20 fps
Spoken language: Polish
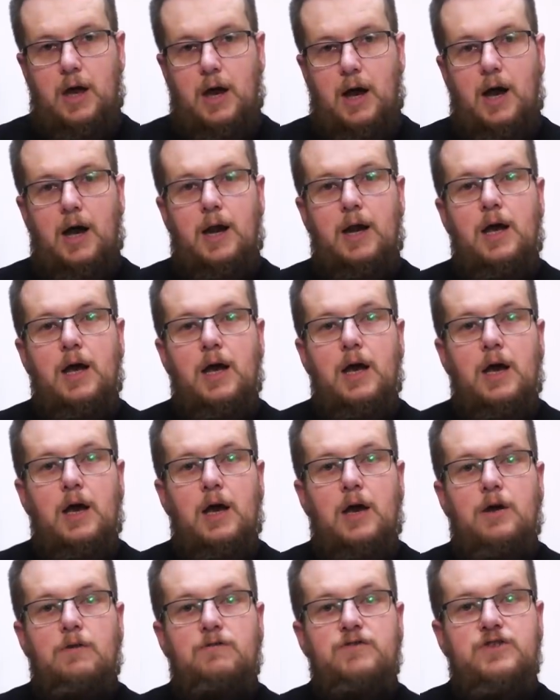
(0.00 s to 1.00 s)
ale
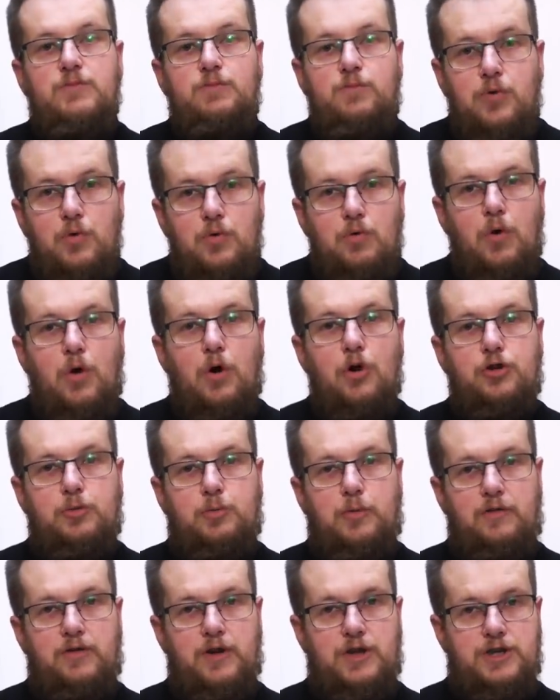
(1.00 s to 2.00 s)

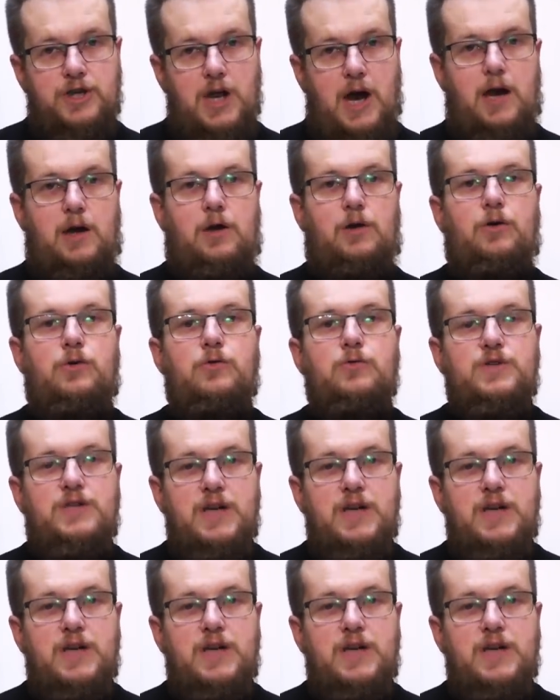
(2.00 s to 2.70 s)
współodpowiedzialną